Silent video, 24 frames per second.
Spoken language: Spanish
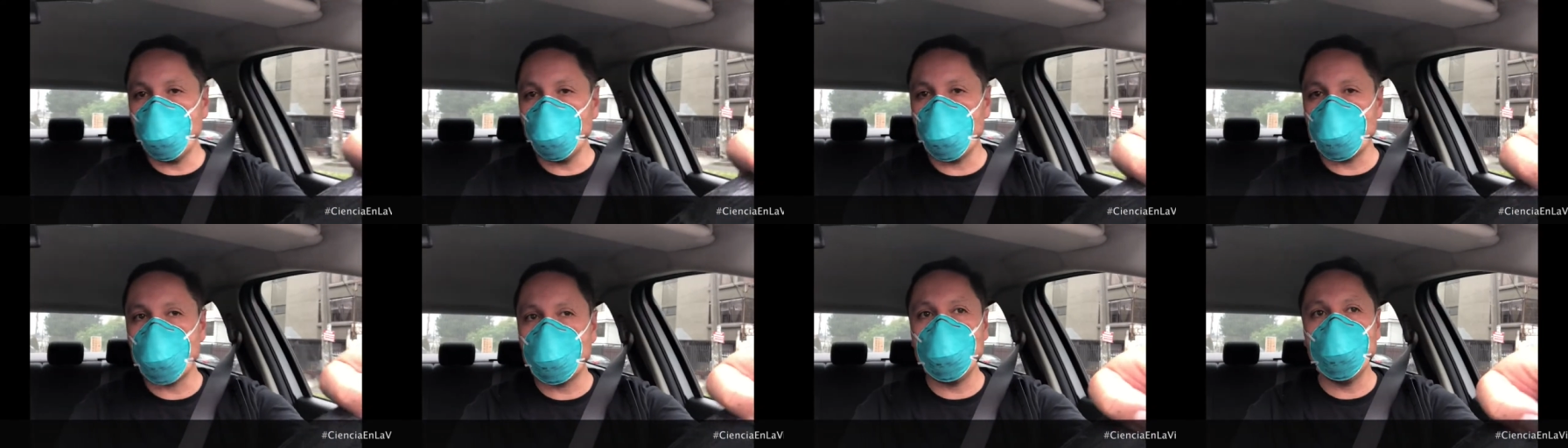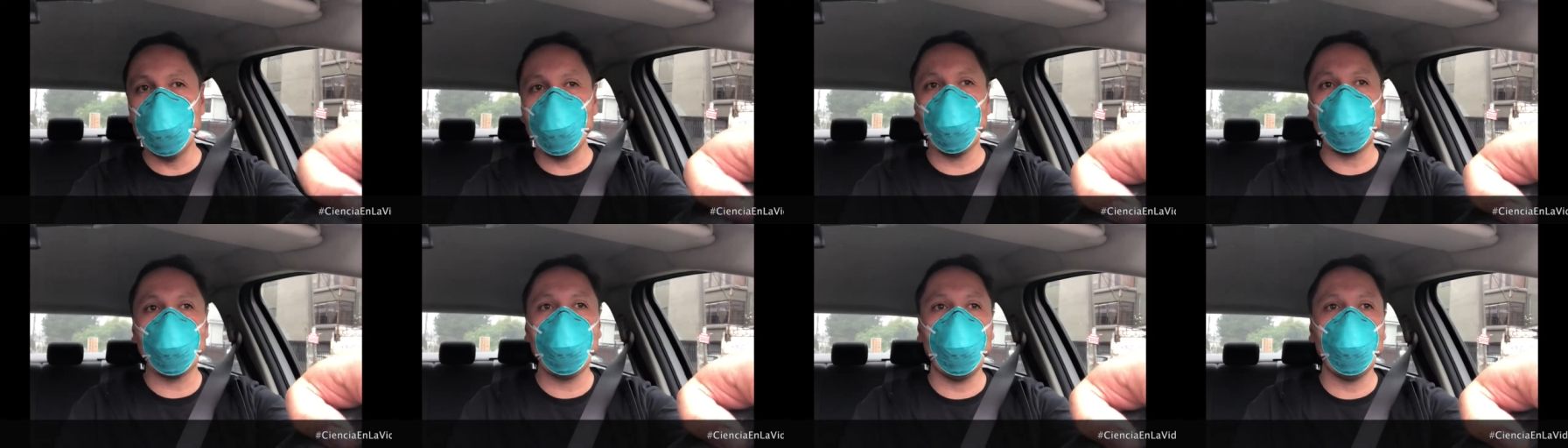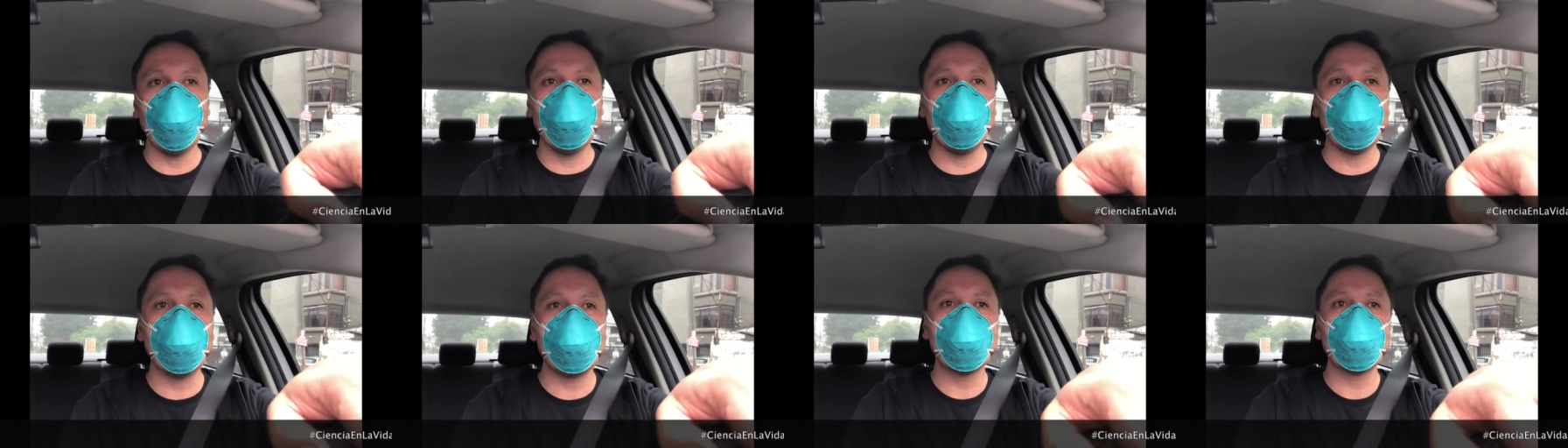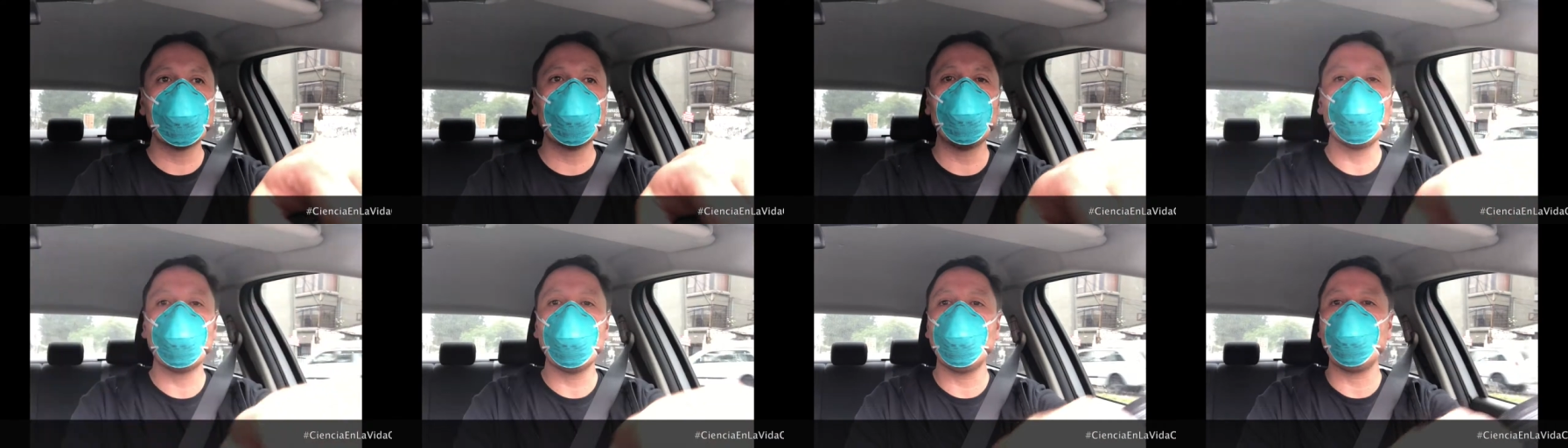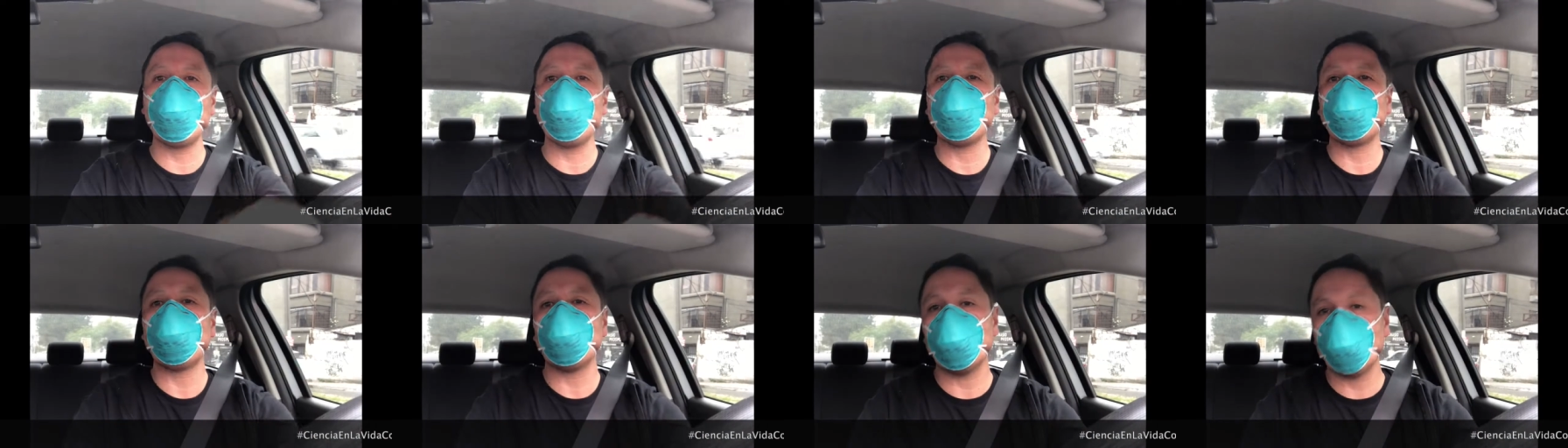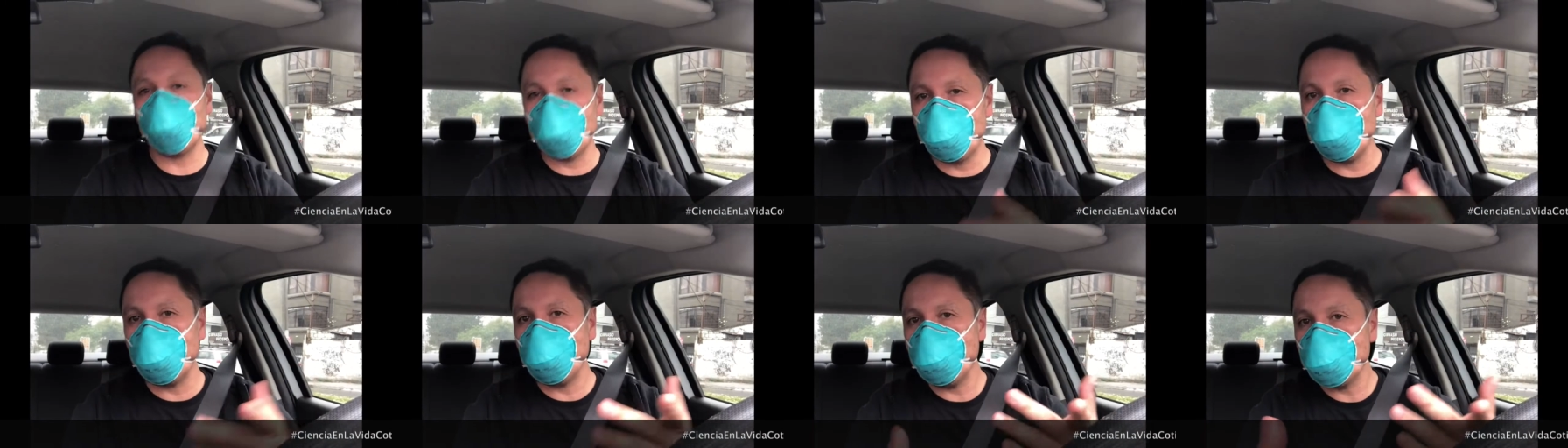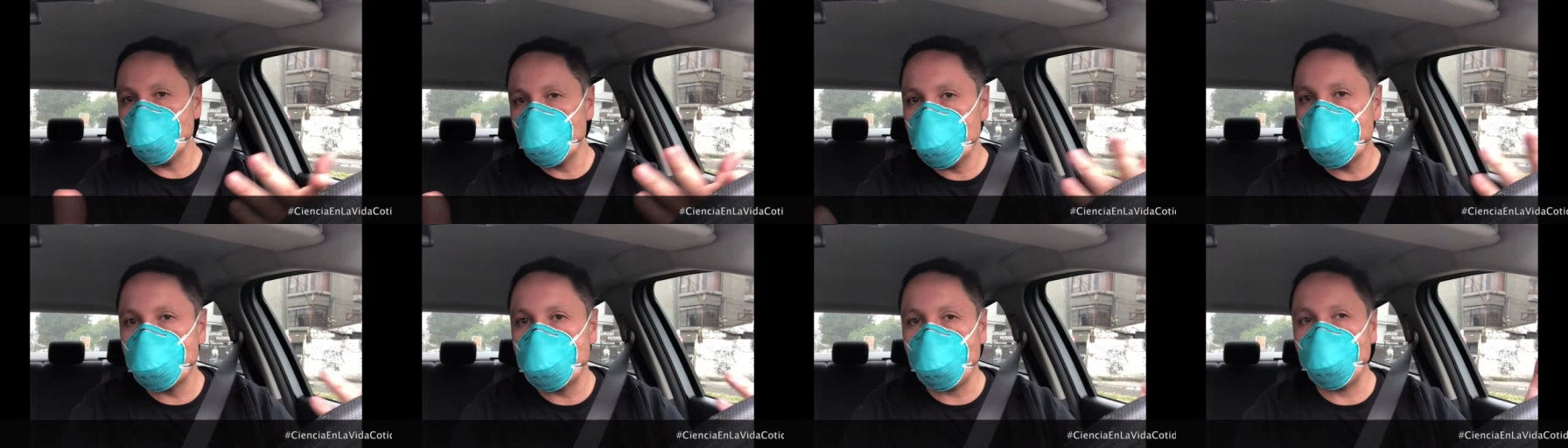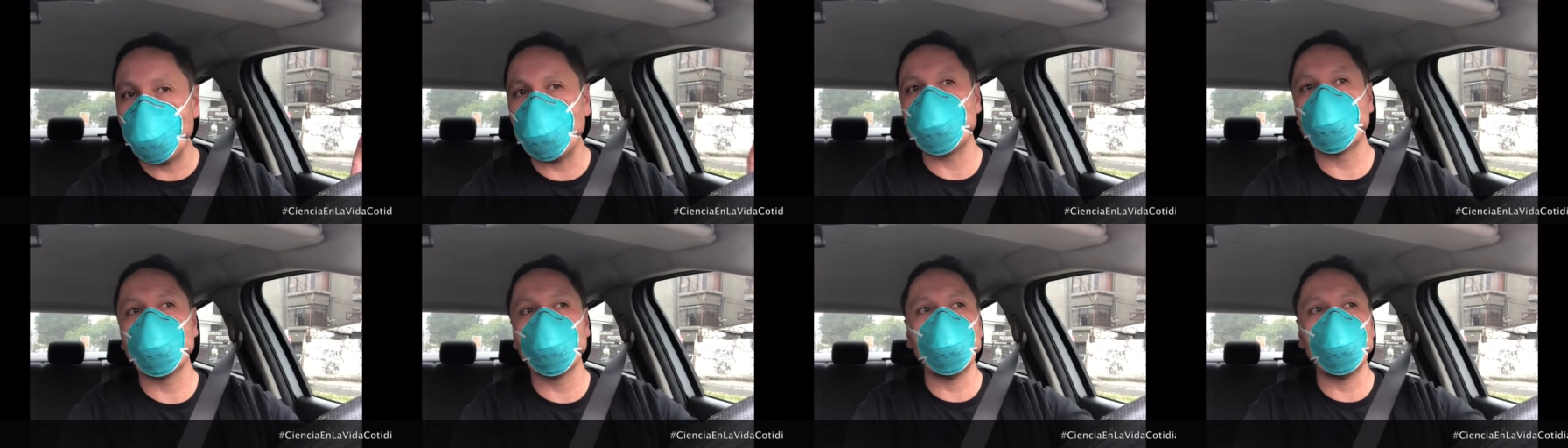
a 5 kilómetros por hora, que eso está más o